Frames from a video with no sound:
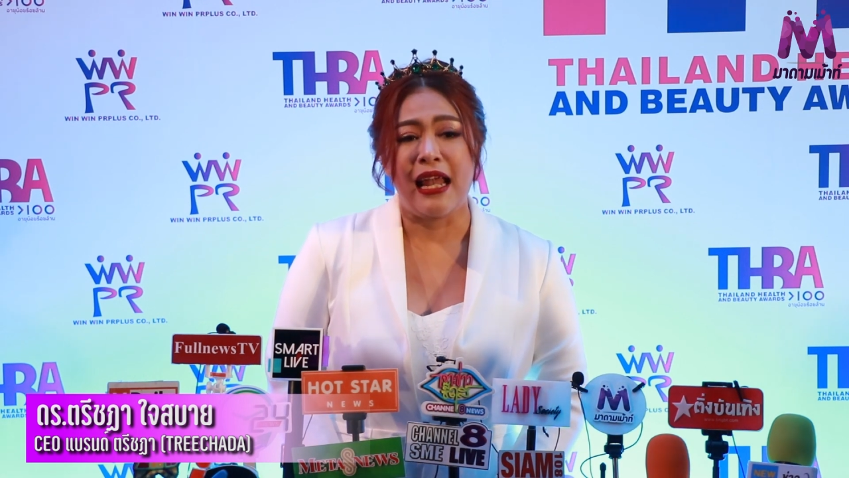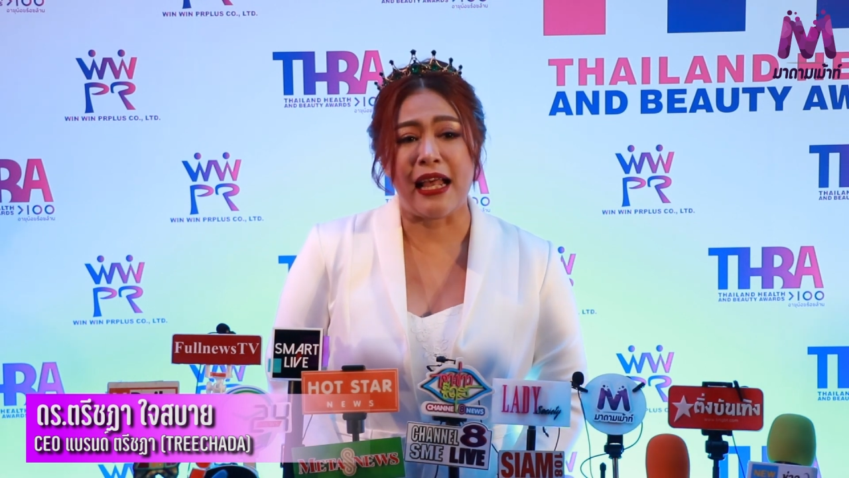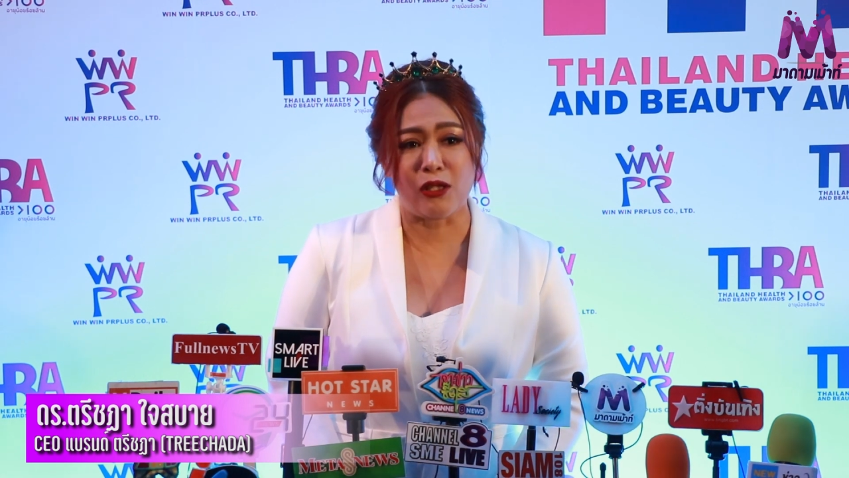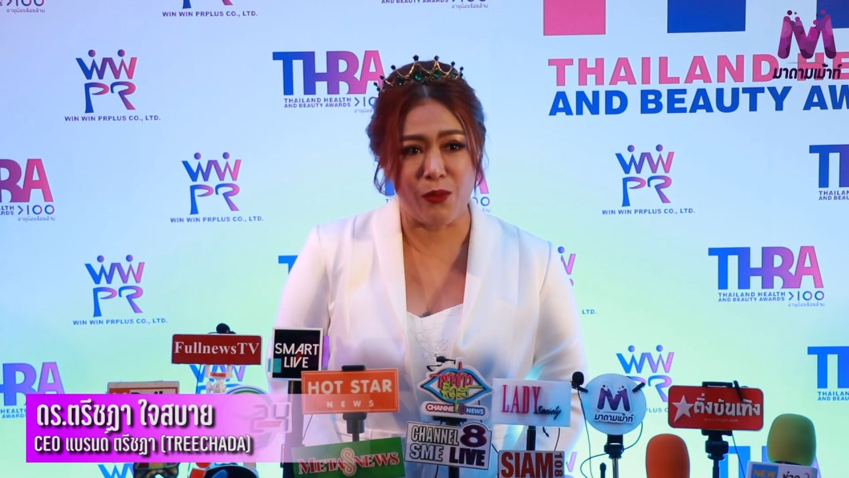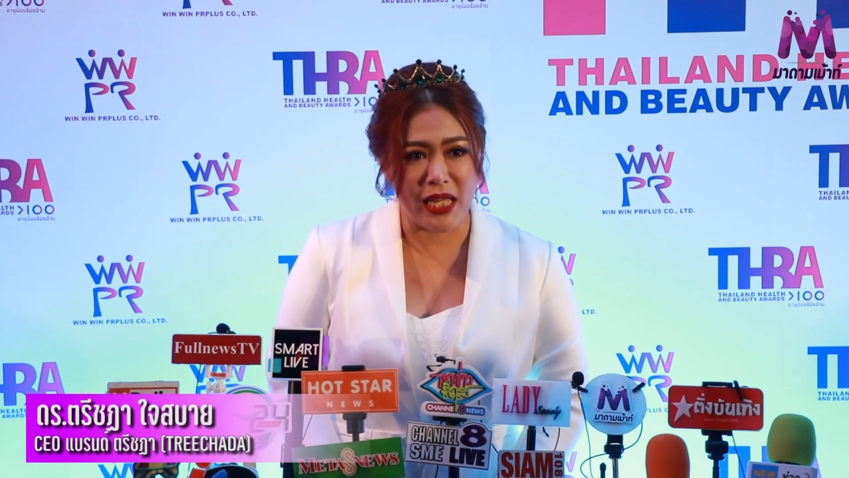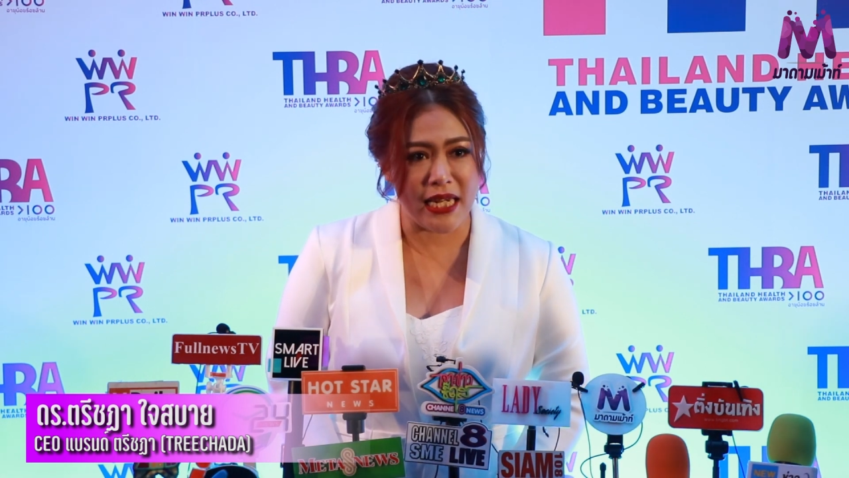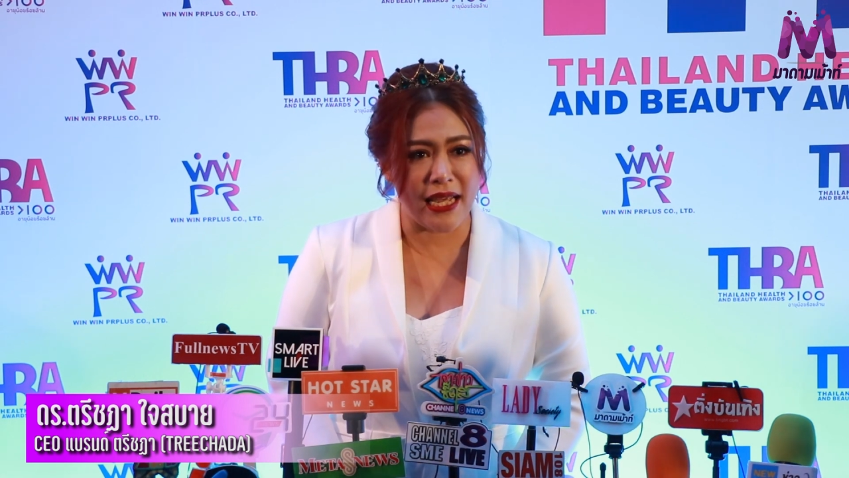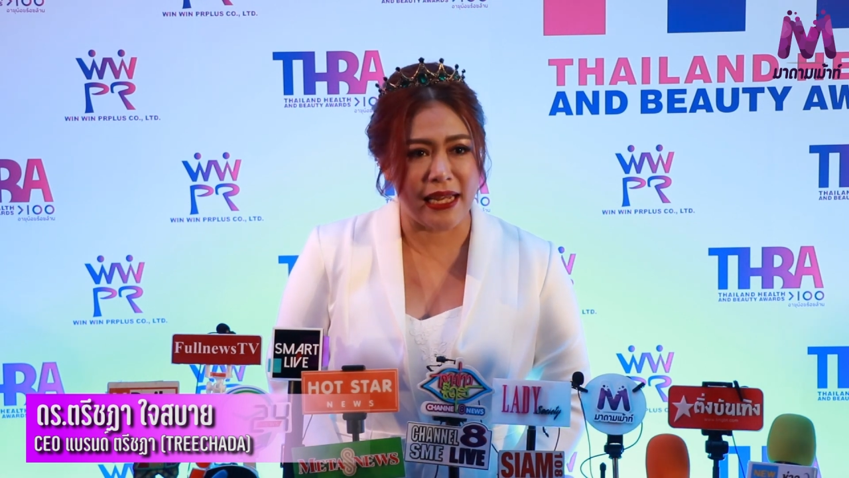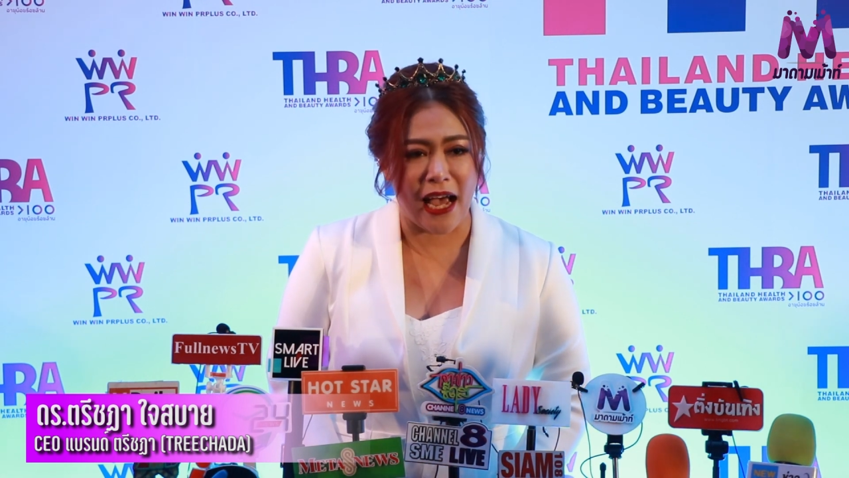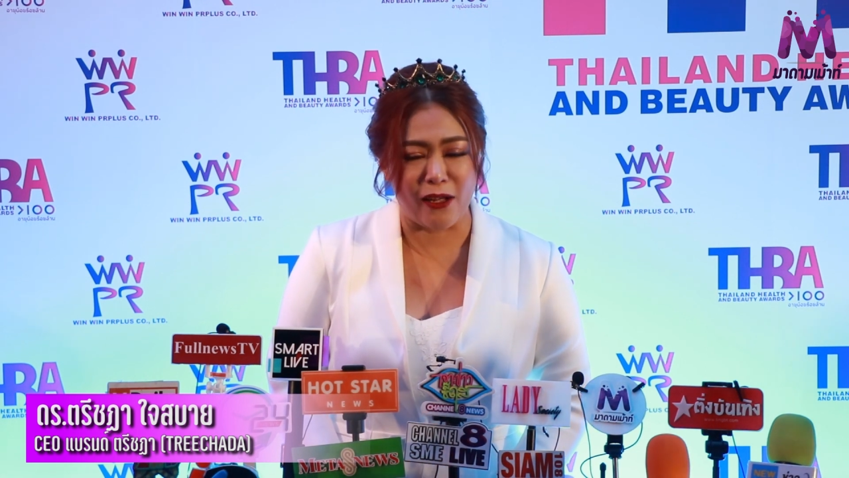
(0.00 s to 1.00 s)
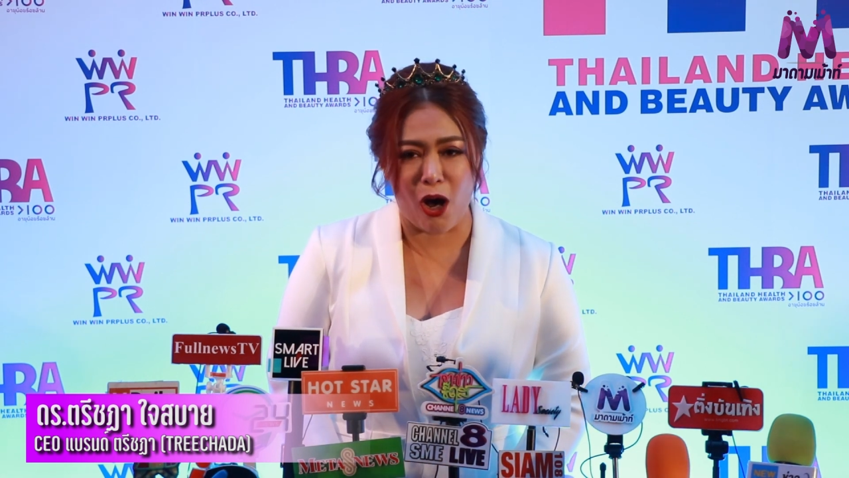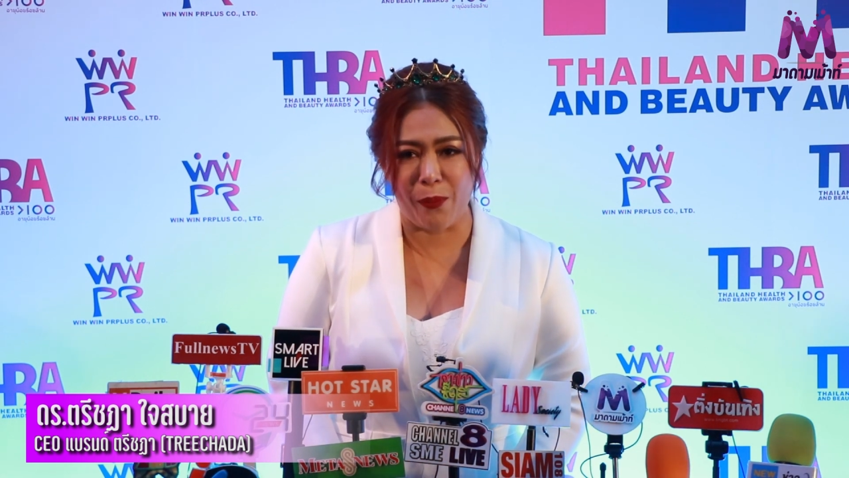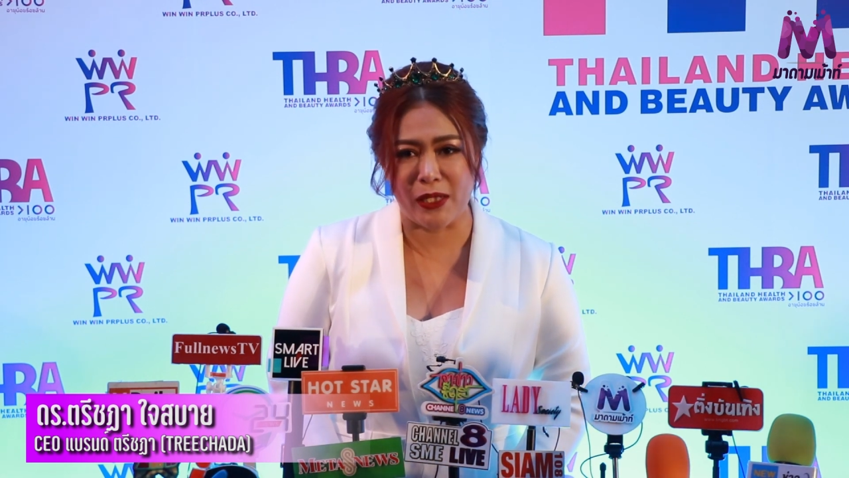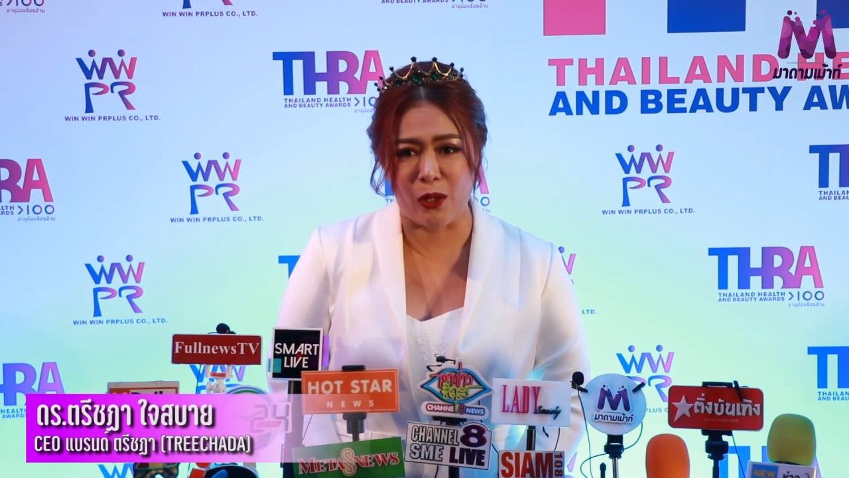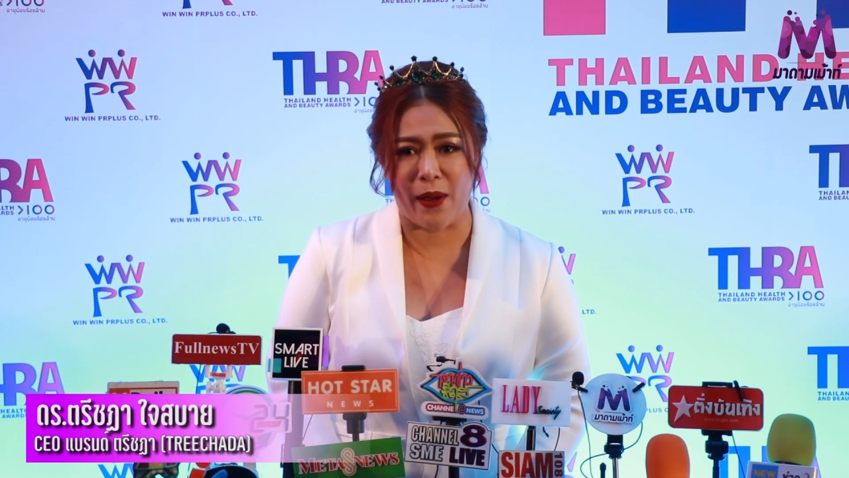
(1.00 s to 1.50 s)
และส้มยินดีถ่ายทอด
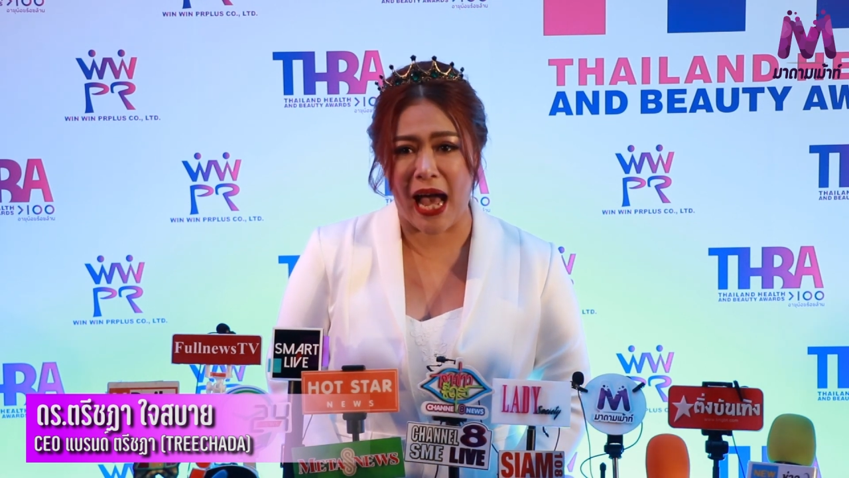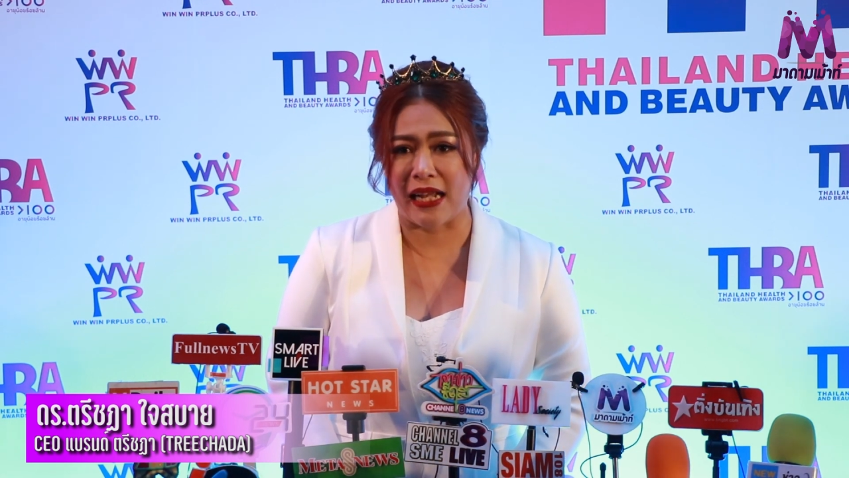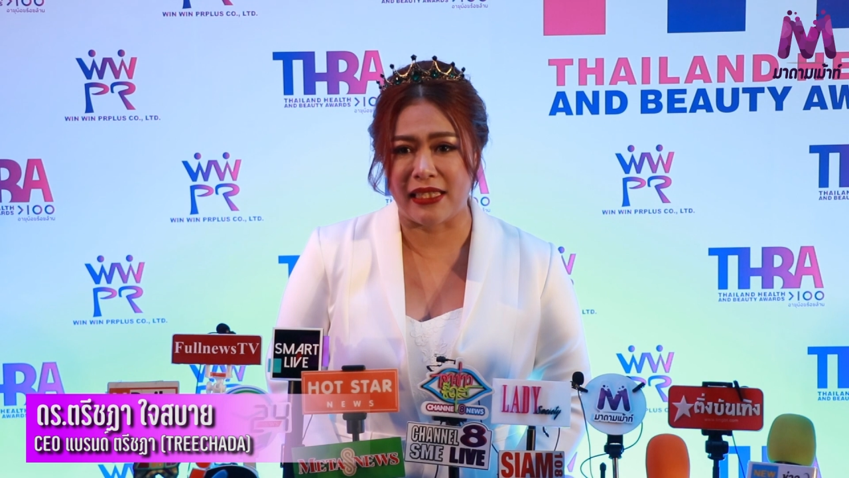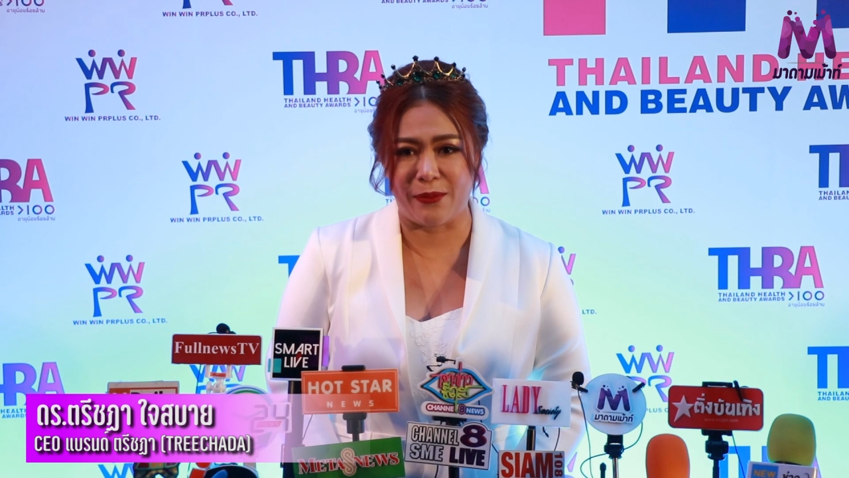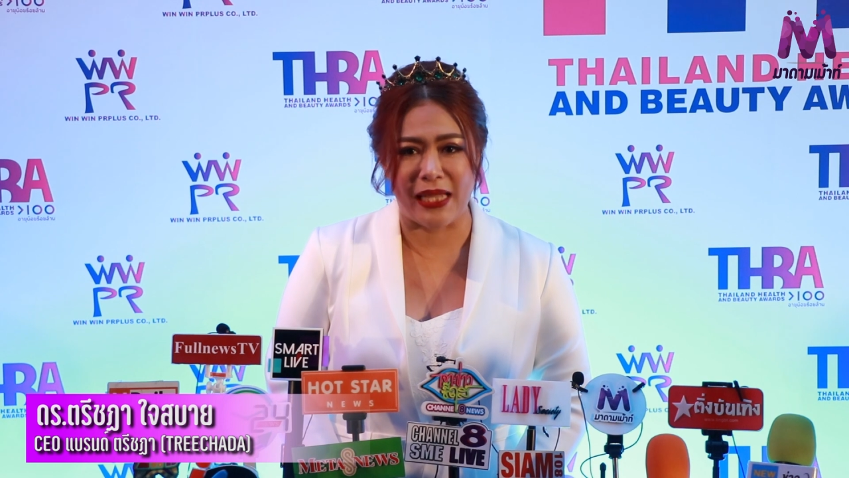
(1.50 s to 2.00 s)
ประสบการณ์